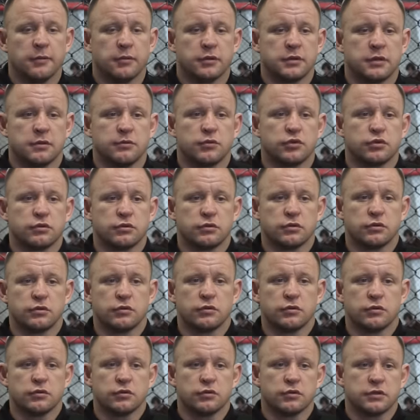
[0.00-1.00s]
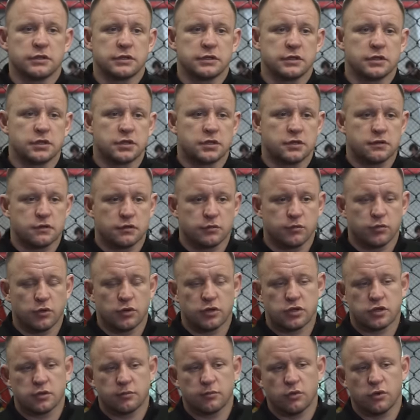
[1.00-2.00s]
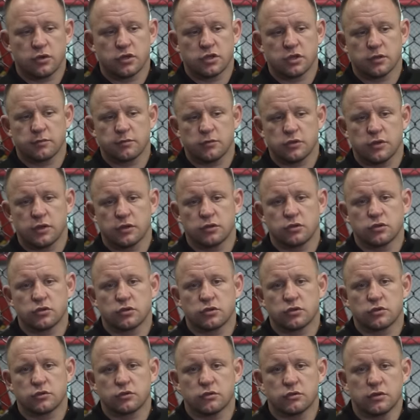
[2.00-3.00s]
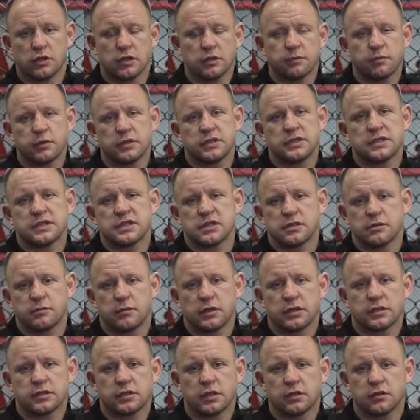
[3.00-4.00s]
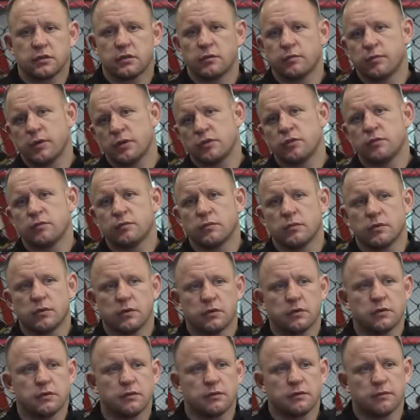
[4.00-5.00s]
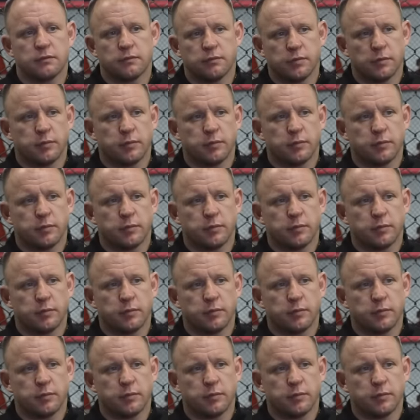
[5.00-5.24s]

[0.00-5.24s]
потому что слышишь все больше и больше от молодежи, что надо пойти заниматься, надо там пойдем э,